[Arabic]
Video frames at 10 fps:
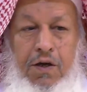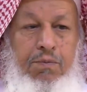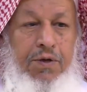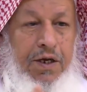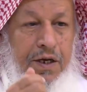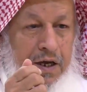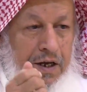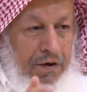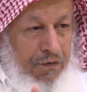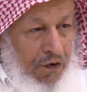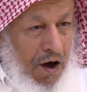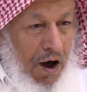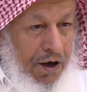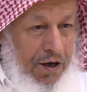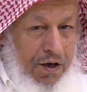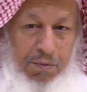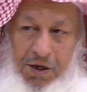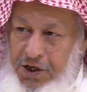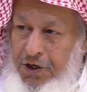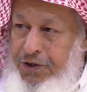بالإنفاق
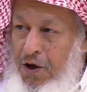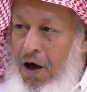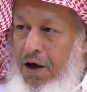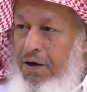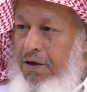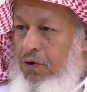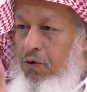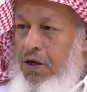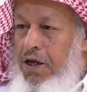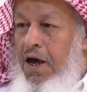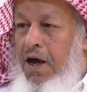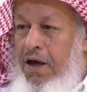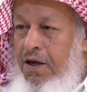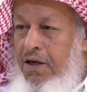بالإعطاء كلها